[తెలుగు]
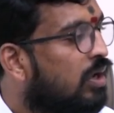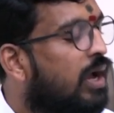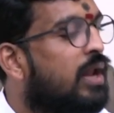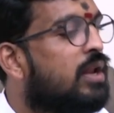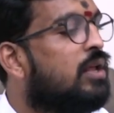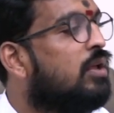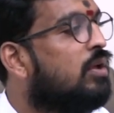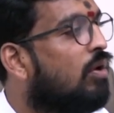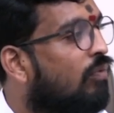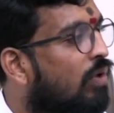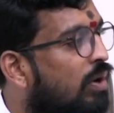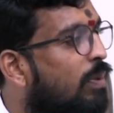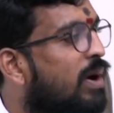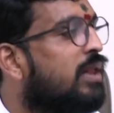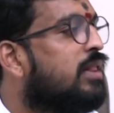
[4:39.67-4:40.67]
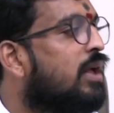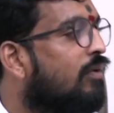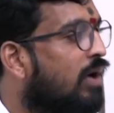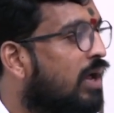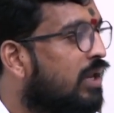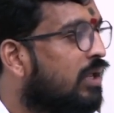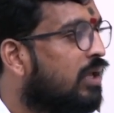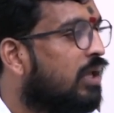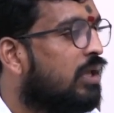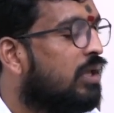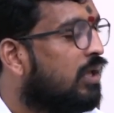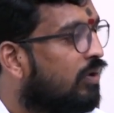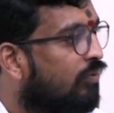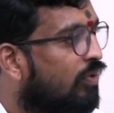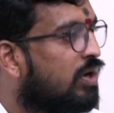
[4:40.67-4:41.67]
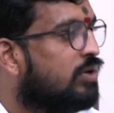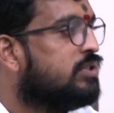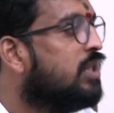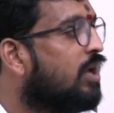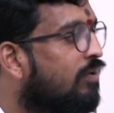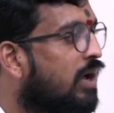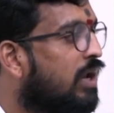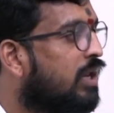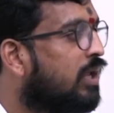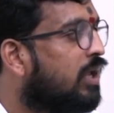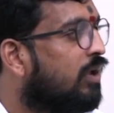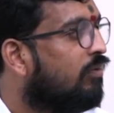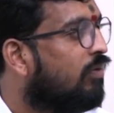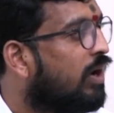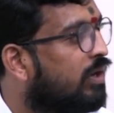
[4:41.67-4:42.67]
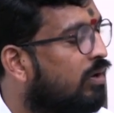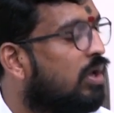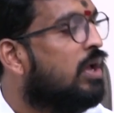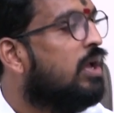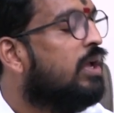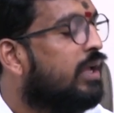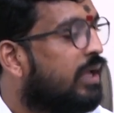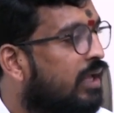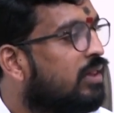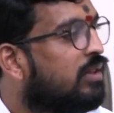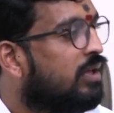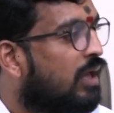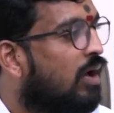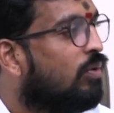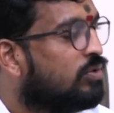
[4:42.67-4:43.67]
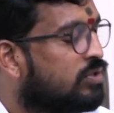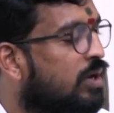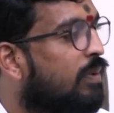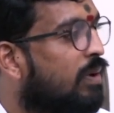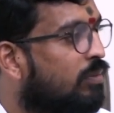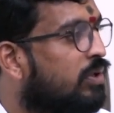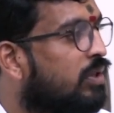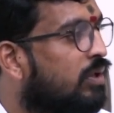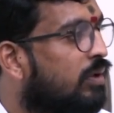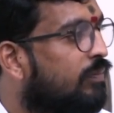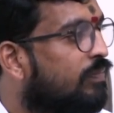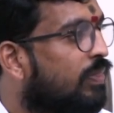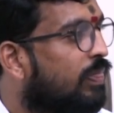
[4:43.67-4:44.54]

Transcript: కానీ ఎవడు పడితే వానికి ఎవడొస్తే వానికి వానికి ఏంది అవసరమేముంది